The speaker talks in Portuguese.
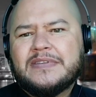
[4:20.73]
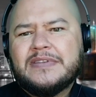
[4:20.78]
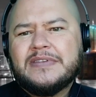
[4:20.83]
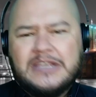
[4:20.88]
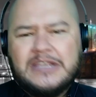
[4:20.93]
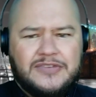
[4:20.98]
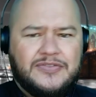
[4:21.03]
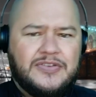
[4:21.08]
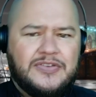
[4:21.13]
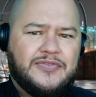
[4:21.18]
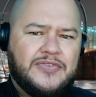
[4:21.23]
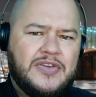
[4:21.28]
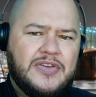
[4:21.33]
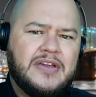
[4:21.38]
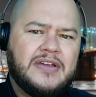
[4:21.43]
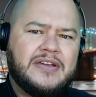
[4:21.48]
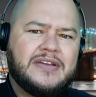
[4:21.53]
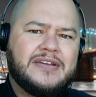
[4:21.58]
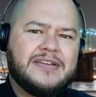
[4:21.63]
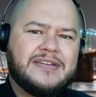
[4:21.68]
Que viver
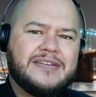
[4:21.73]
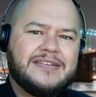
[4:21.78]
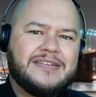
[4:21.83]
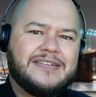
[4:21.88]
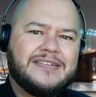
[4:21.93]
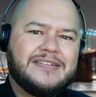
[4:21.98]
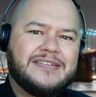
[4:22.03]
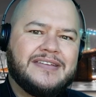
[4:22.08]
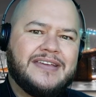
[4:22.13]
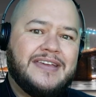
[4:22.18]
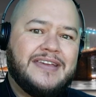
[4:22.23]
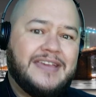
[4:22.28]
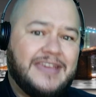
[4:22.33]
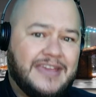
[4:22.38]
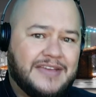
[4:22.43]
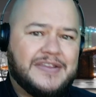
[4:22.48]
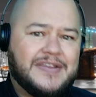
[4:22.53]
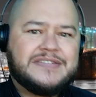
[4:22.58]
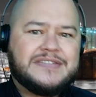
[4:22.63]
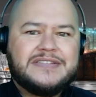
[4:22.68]
é
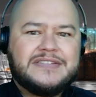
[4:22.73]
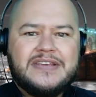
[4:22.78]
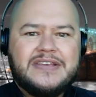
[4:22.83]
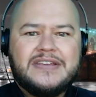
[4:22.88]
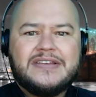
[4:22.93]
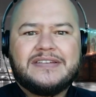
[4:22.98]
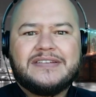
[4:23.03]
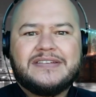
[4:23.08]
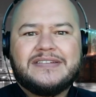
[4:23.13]
nascer.